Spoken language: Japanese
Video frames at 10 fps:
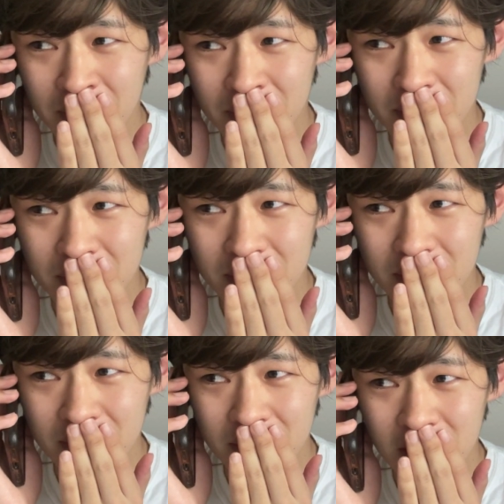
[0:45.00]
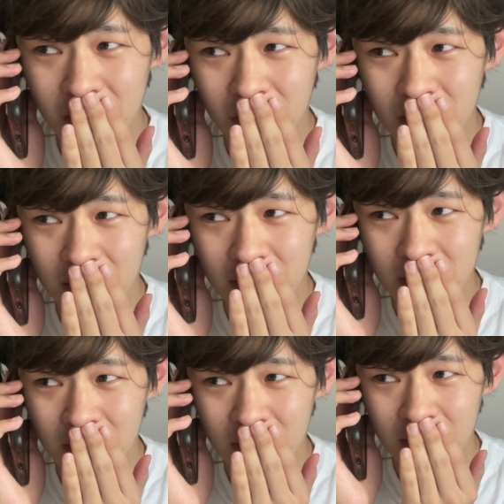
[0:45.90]
うん、そうなの
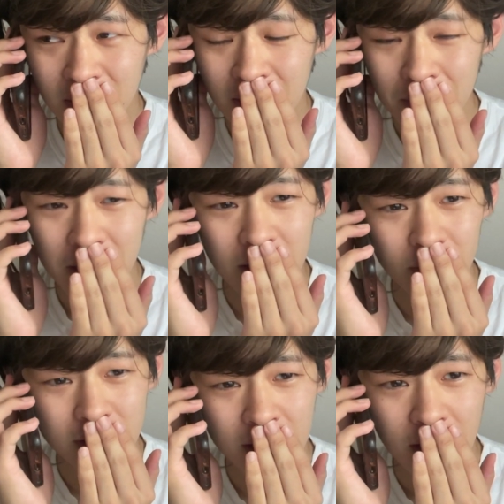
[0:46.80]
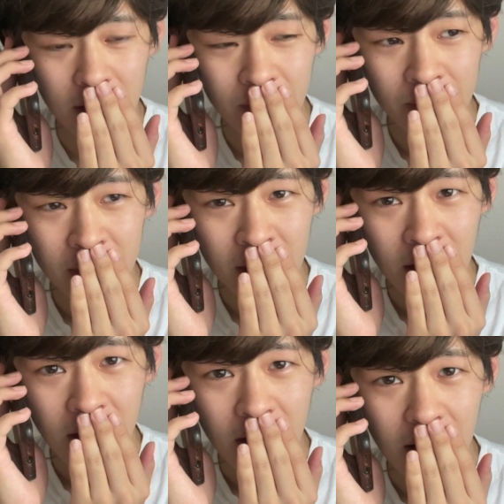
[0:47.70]
よ。まあでもさ、
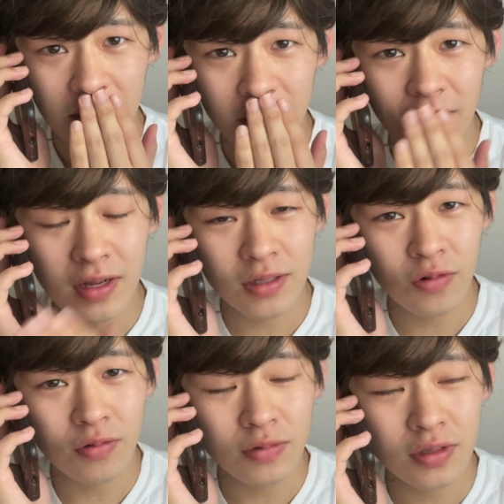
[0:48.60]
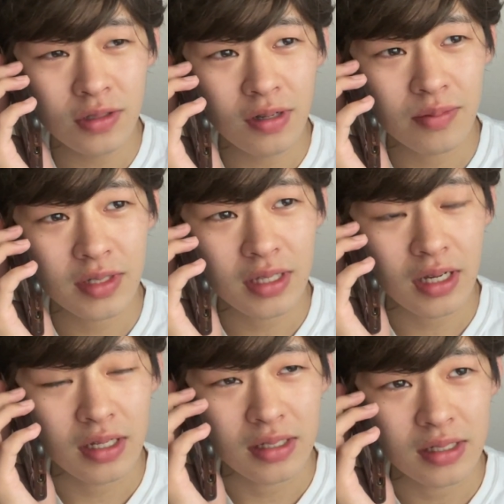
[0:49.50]
アロンアトホームツアーみた
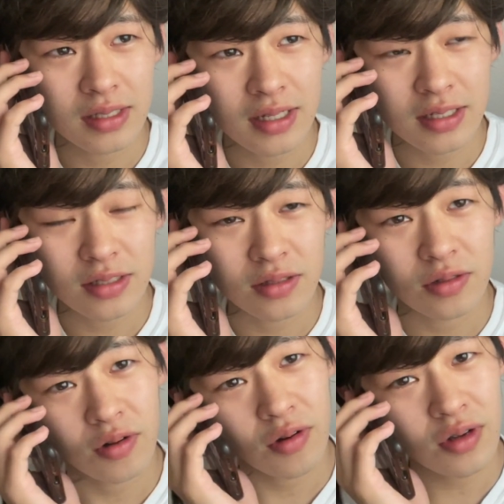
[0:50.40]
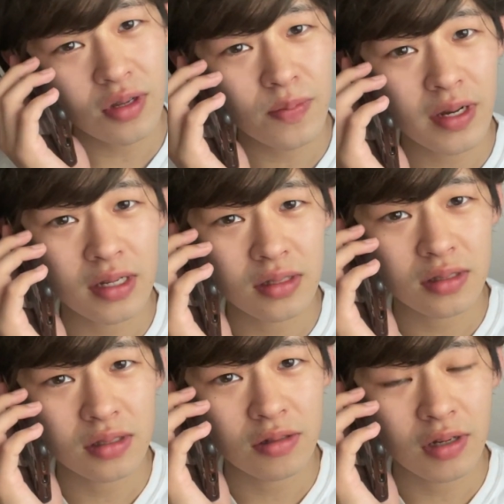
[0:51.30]
いにさ、すっごい倍
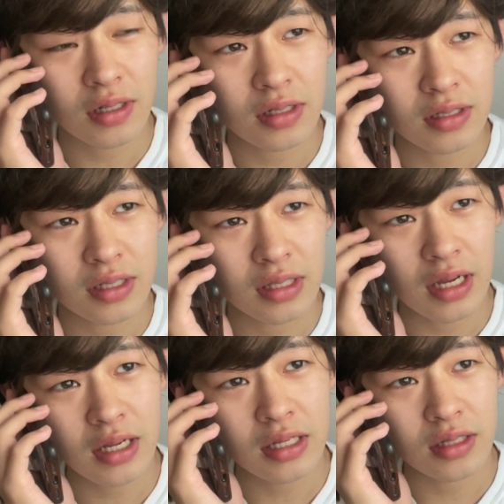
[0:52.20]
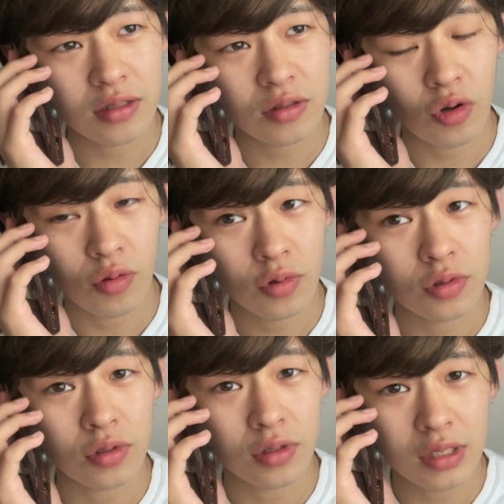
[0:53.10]
率ってわけじゃないと思う
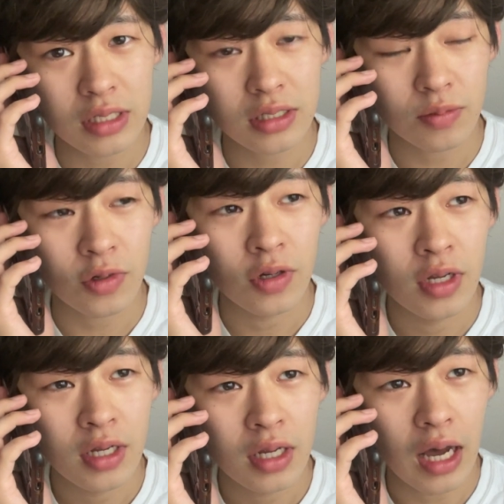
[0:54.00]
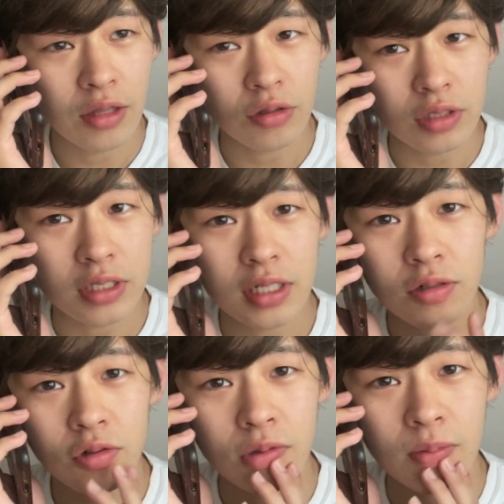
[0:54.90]
のよね。しかも、あの
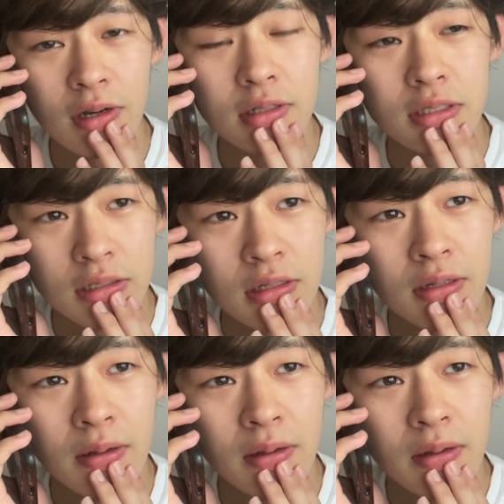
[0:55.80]
シリアルコードもあるし。